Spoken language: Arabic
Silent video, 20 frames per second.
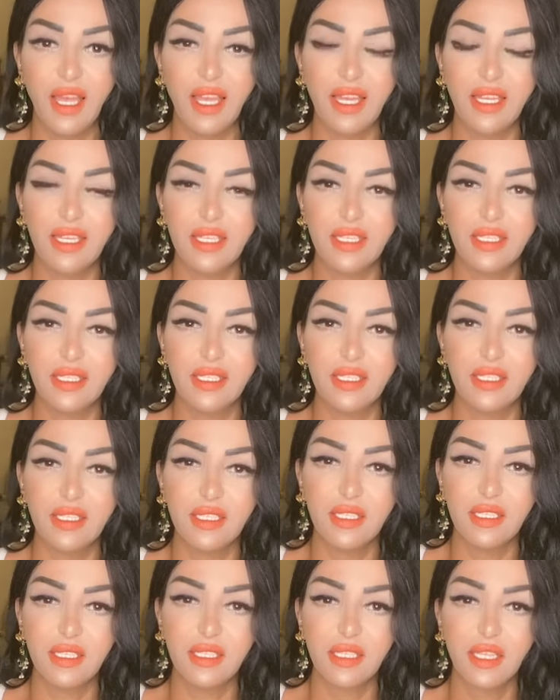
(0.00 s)

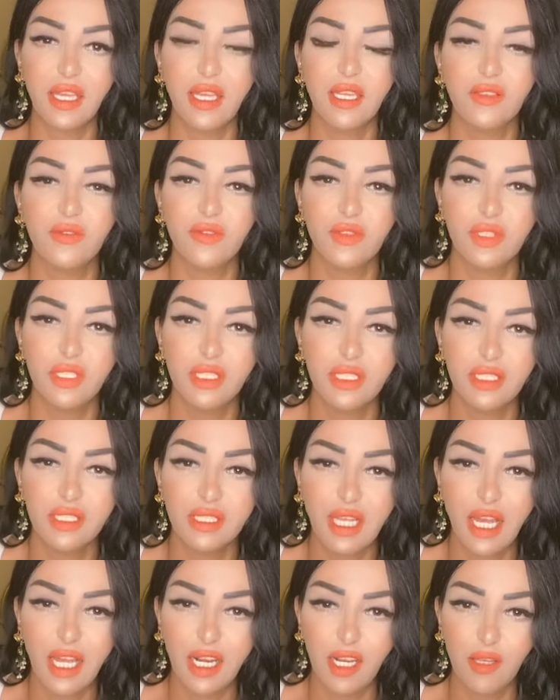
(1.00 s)
آه كان في
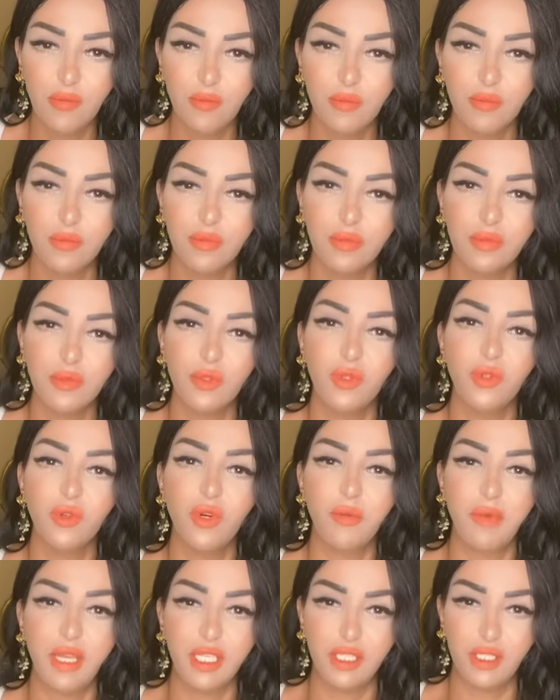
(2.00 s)
ثعلب وهو
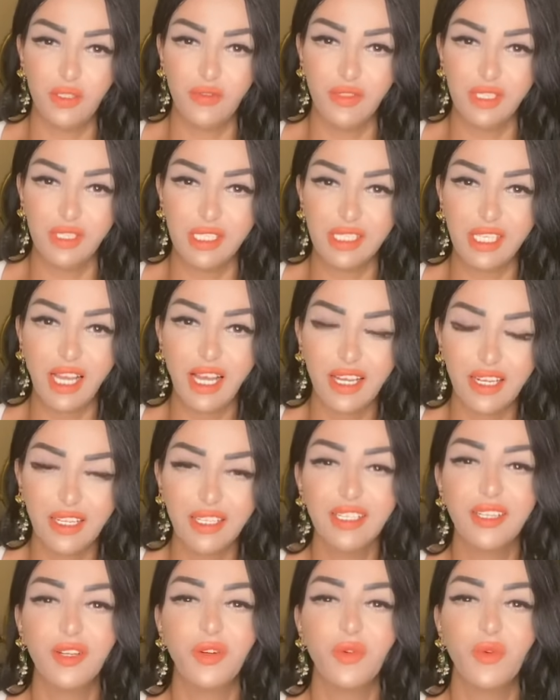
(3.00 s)
ماشي في
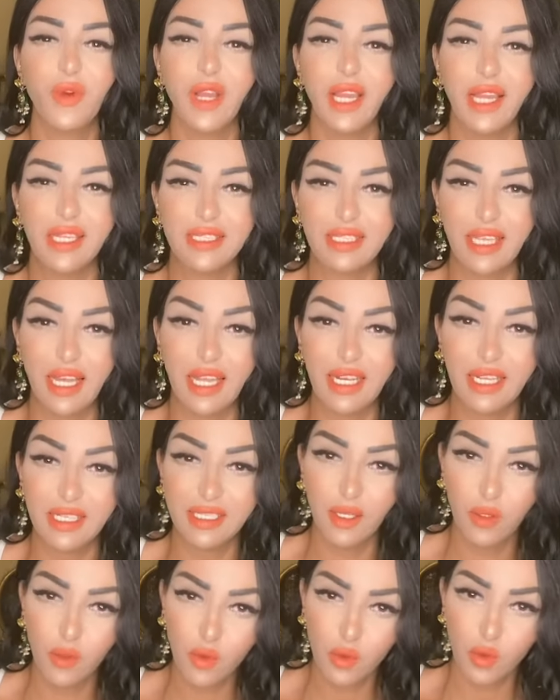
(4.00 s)
الصحراء وقعت على
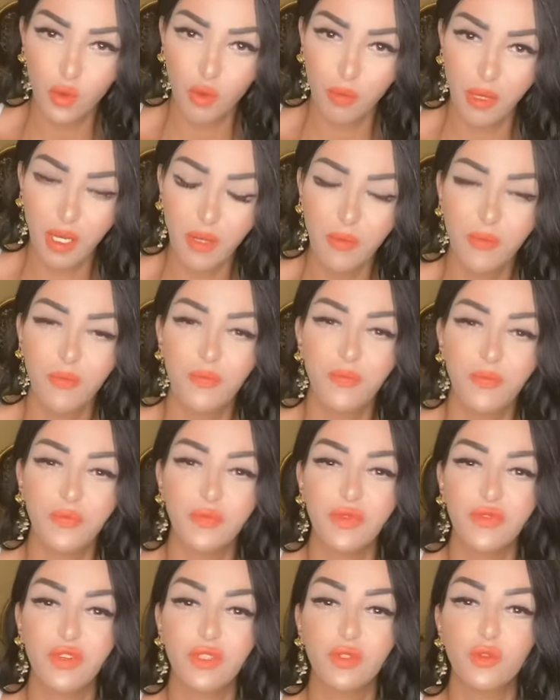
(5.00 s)
ديله طوبه
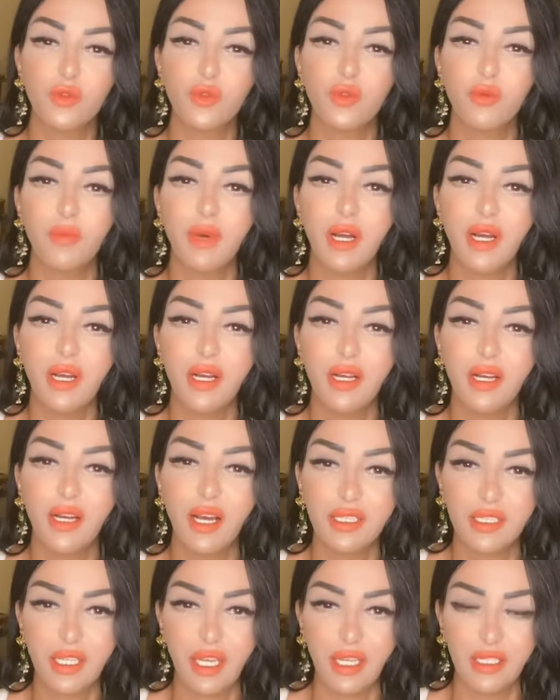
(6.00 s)
فالطوبه
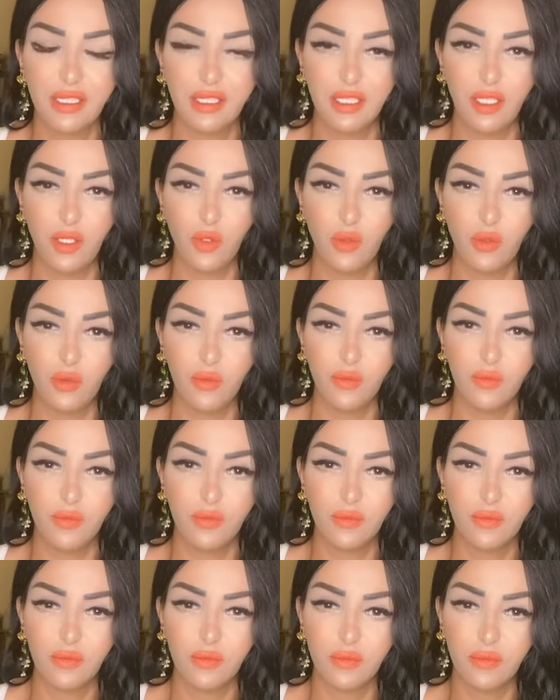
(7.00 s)
قطعت ديله
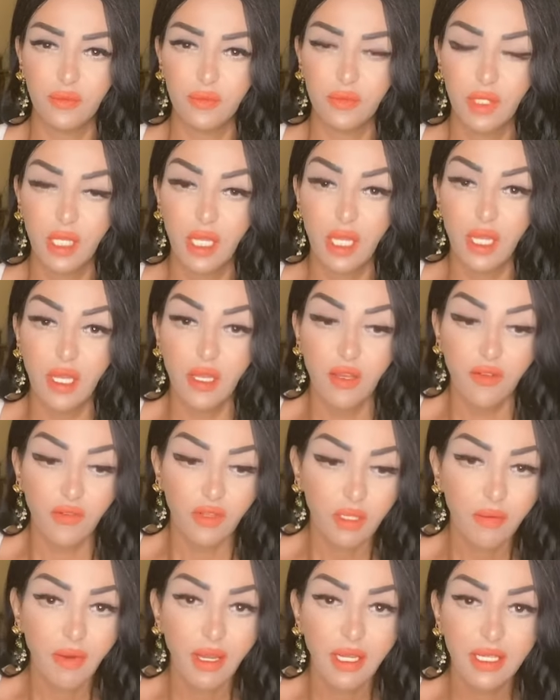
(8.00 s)

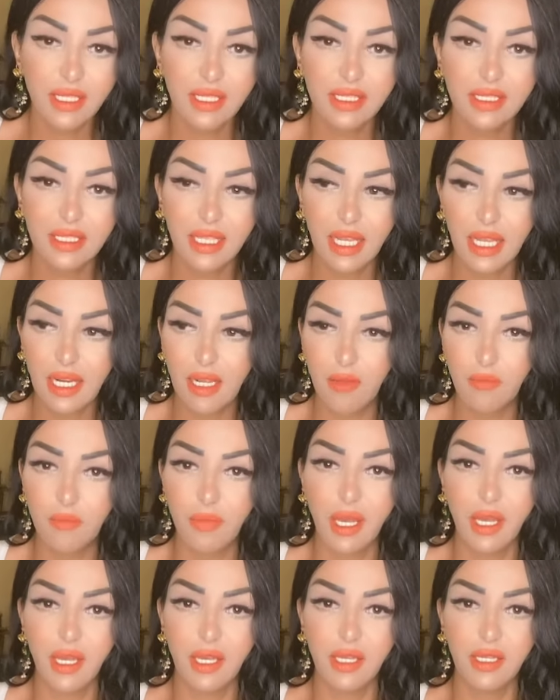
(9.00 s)
فطبعا الثعلب
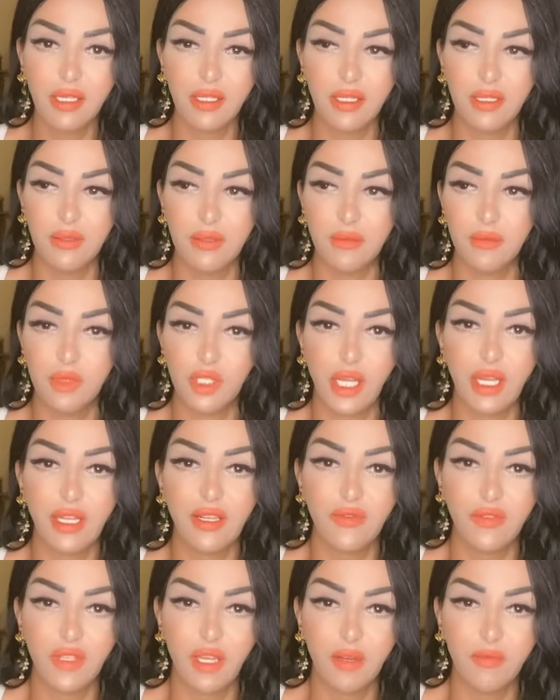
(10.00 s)
بقى مش
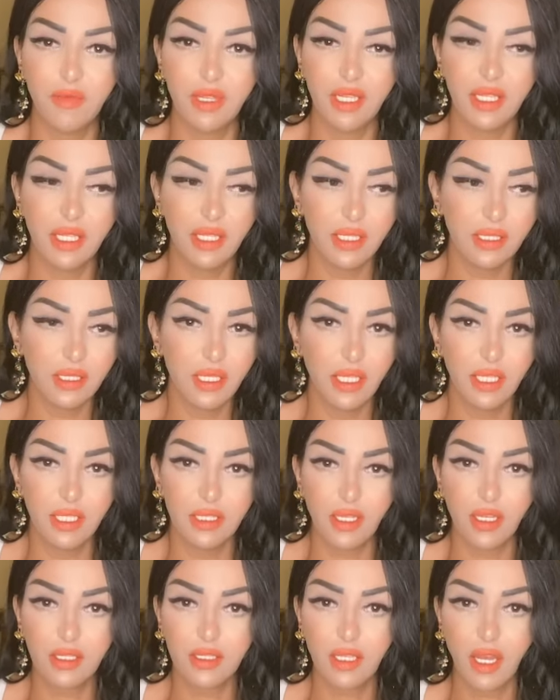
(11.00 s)
عارف يعمل يعني ايه ديلي
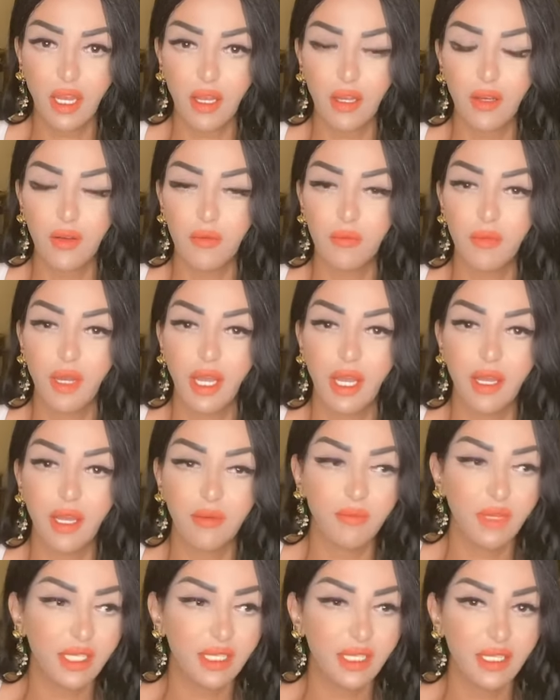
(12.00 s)
اتقطع بقى
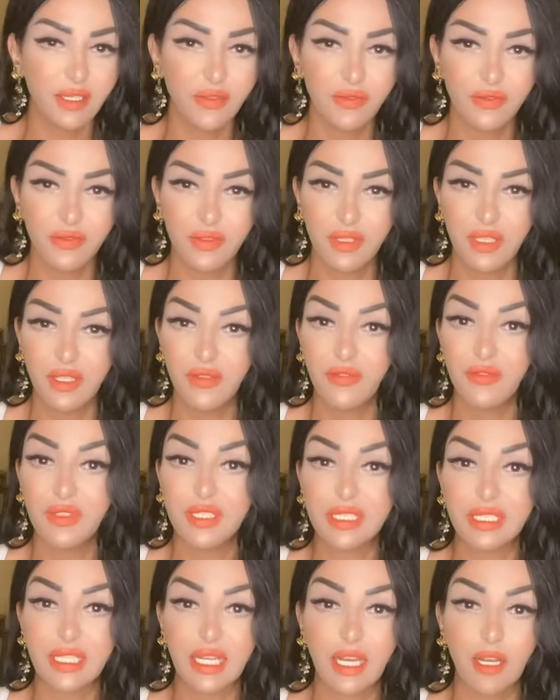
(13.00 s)
عمال يلف يلف
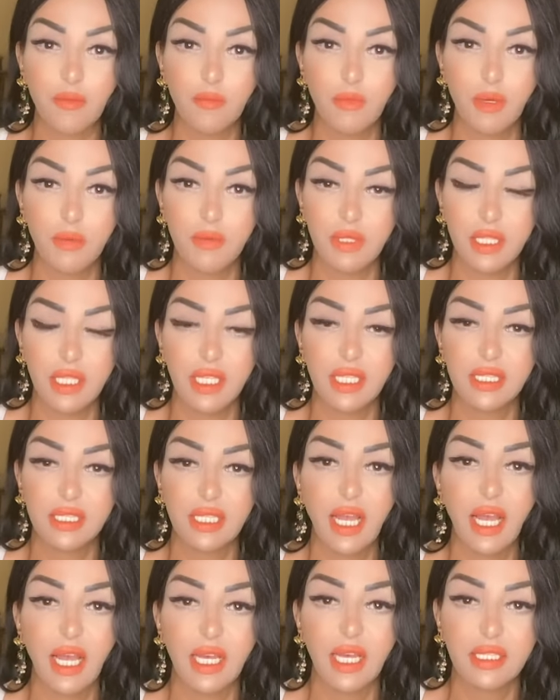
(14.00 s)
يستخبى من الناس
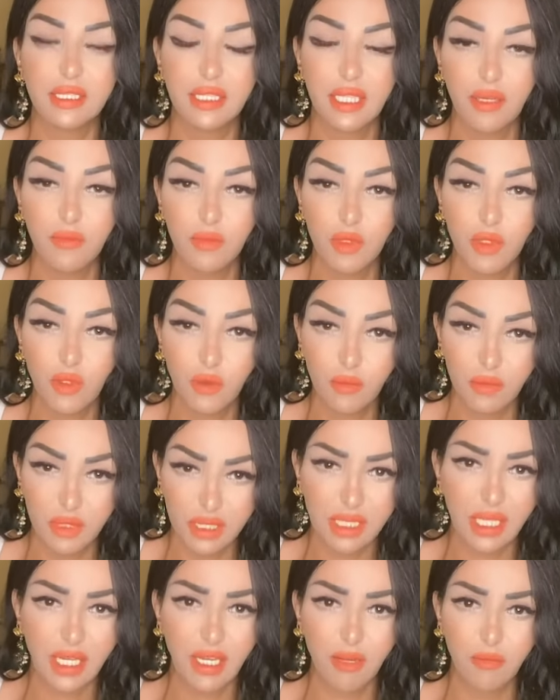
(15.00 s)
قعد كام يوم
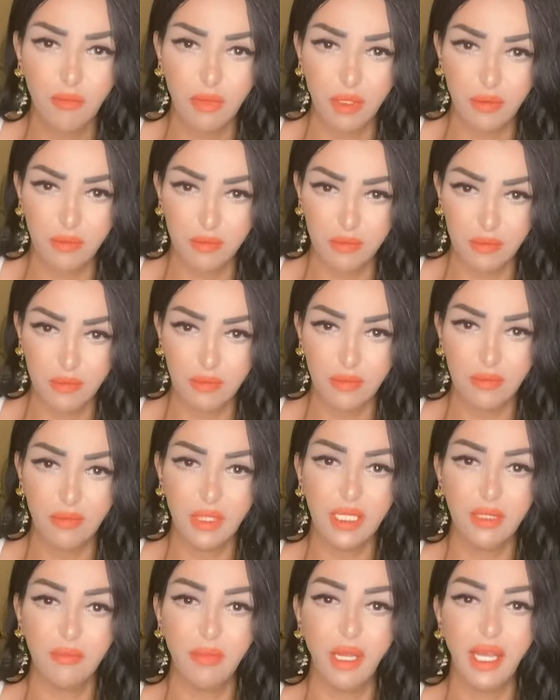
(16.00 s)
بيستخبى
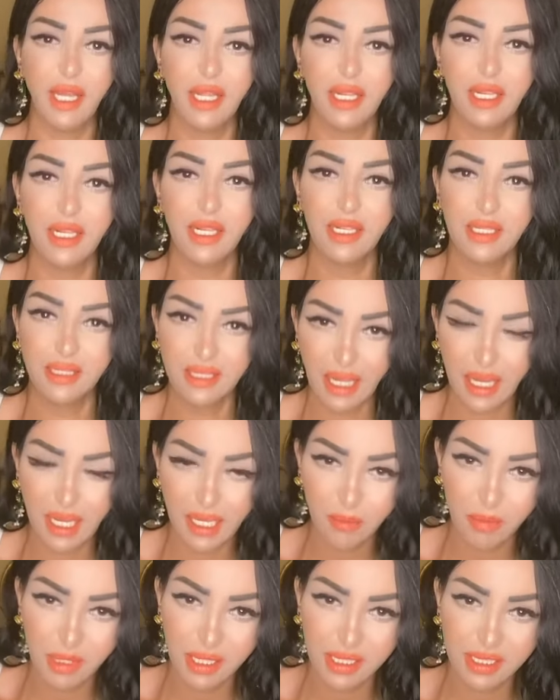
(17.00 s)
من بقى
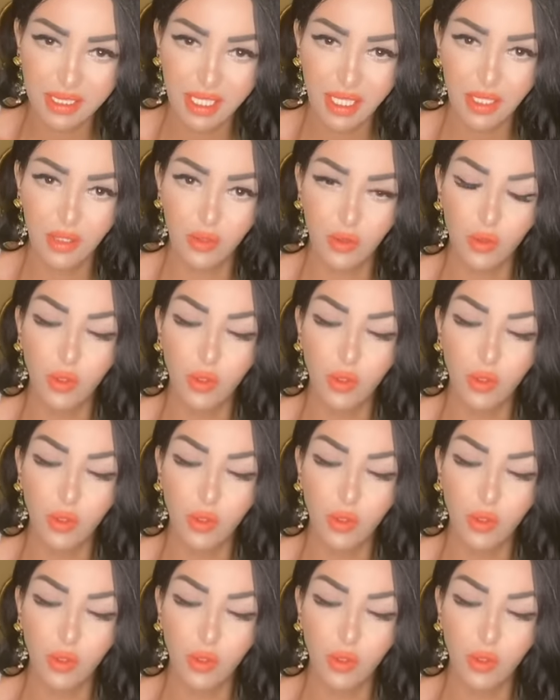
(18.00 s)
الثعالب اللي زيه